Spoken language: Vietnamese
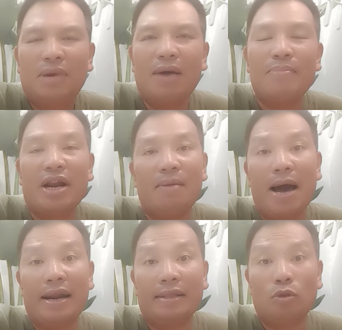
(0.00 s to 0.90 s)
mà đặc biệt
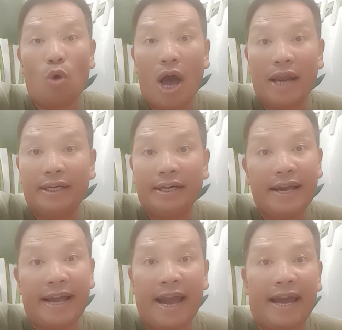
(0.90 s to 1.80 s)
các bạn ạ toàn
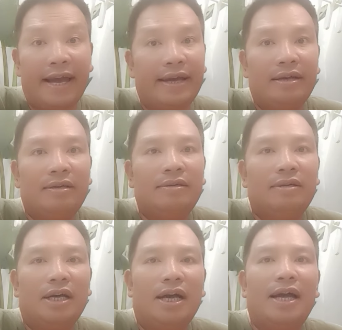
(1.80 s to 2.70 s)
những cái kẻ
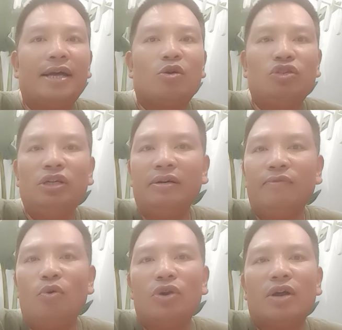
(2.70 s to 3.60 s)
đấy, có chức
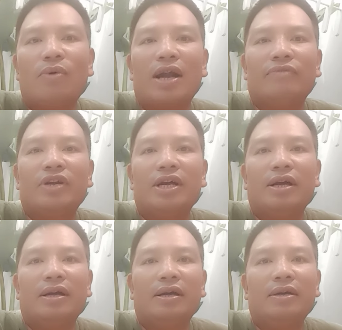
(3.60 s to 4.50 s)
vụ liên quan đến vấn
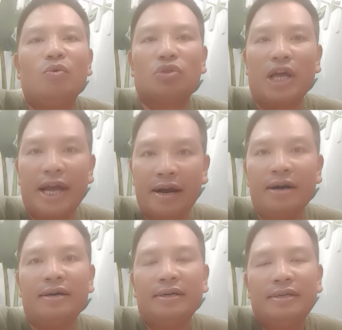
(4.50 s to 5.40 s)
đề quốc tế
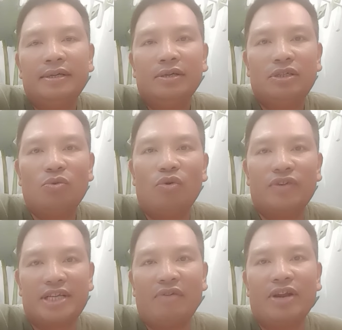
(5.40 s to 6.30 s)
cơ trong
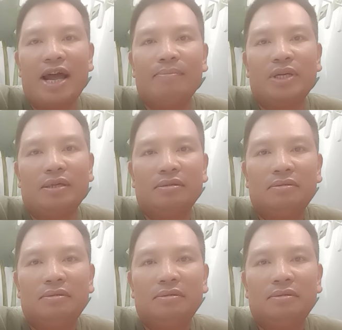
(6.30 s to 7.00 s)
hội Phật giáo Việt Nam mình